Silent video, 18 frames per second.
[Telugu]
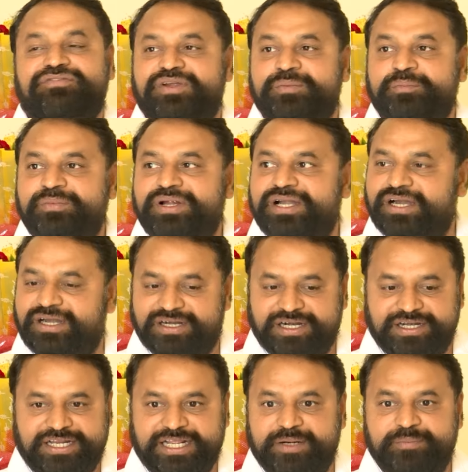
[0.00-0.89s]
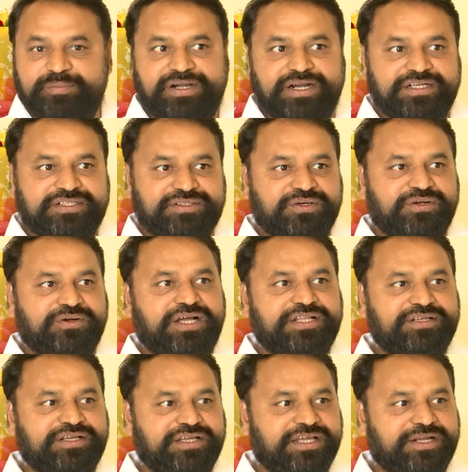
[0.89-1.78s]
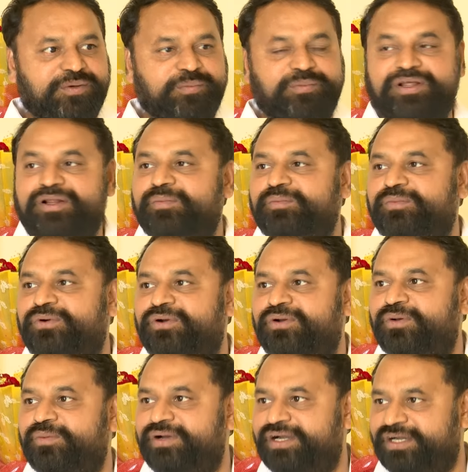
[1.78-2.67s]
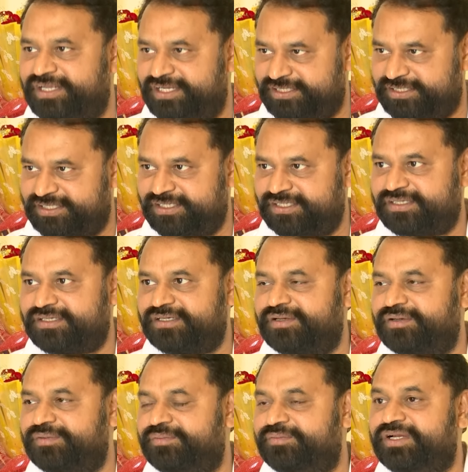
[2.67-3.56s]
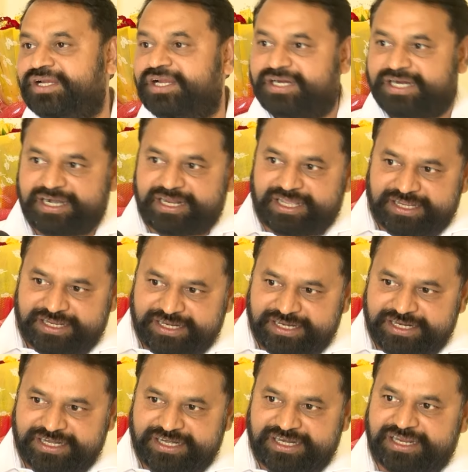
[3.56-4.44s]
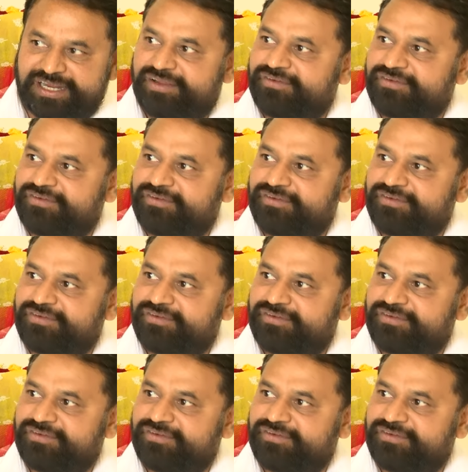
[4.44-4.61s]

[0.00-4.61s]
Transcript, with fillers: ఇమ్మీడియట్గా టెన్ మినిట్స్లో అది ఏరోప్లేన్ మోడ్లో పెట్టేసి ఇక్కడే ఈయన్ని